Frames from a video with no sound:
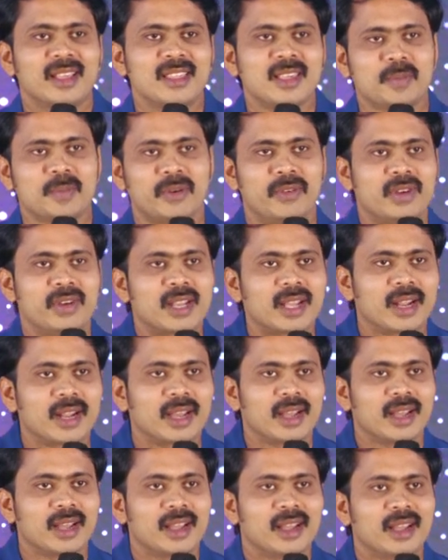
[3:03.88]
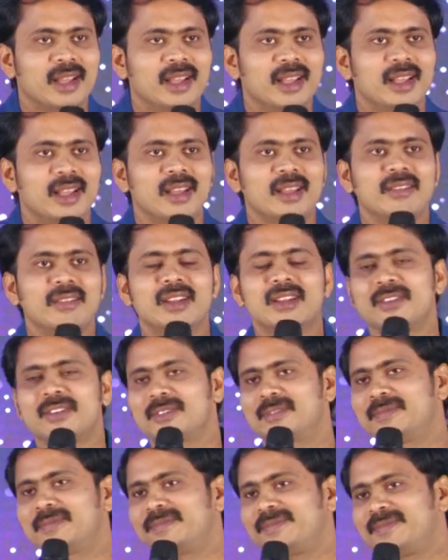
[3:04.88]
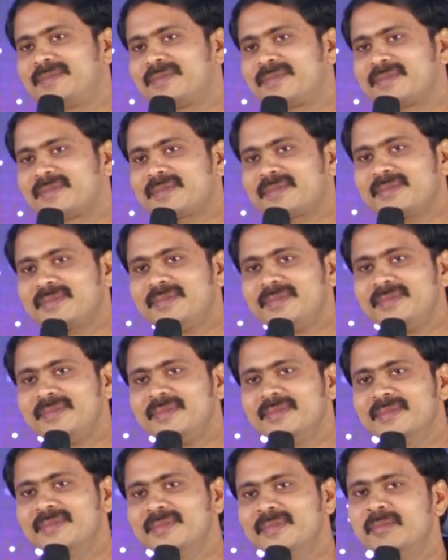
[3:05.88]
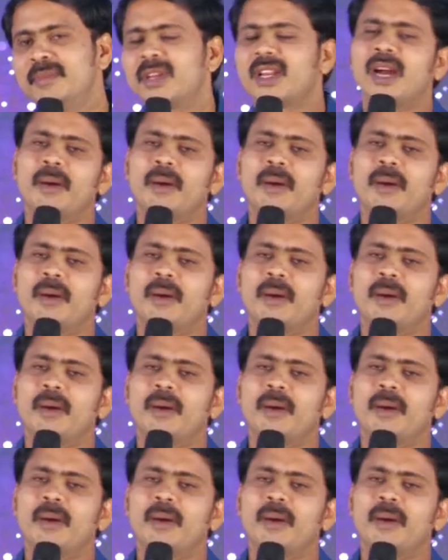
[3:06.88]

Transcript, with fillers: చెప్పండి వింటారా వినరు మీరు